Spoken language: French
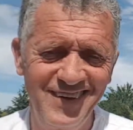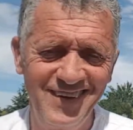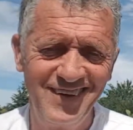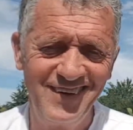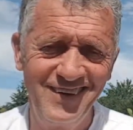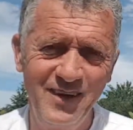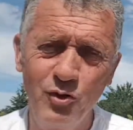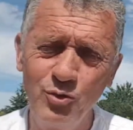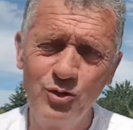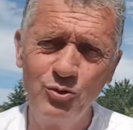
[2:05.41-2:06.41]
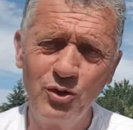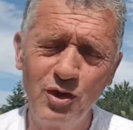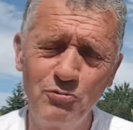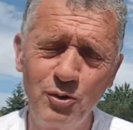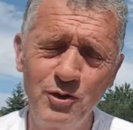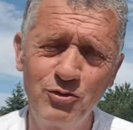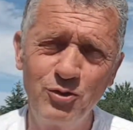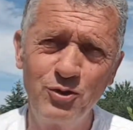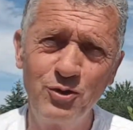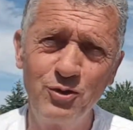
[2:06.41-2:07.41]
et, ah oui, une autre
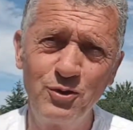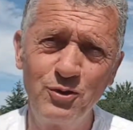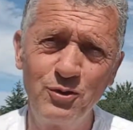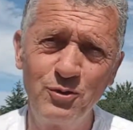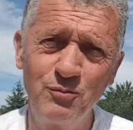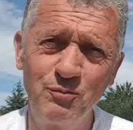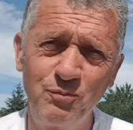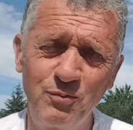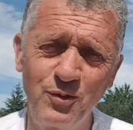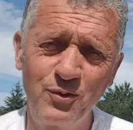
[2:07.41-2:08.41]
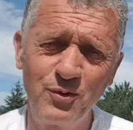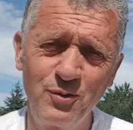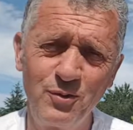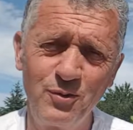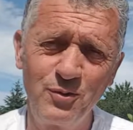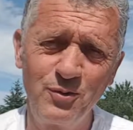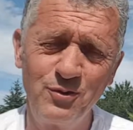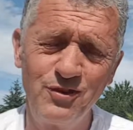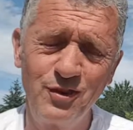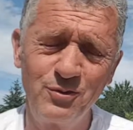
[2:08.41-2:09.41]
information que, que,
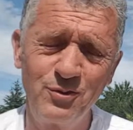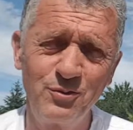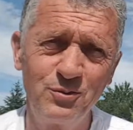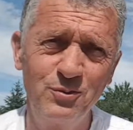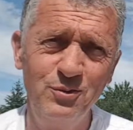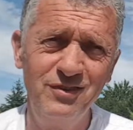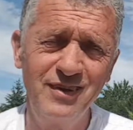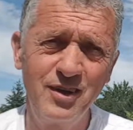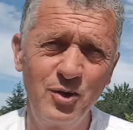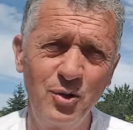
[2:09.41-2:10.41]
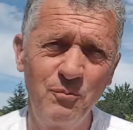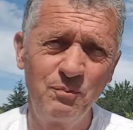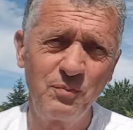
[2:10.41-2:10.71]
que j'ai entendue, c'est que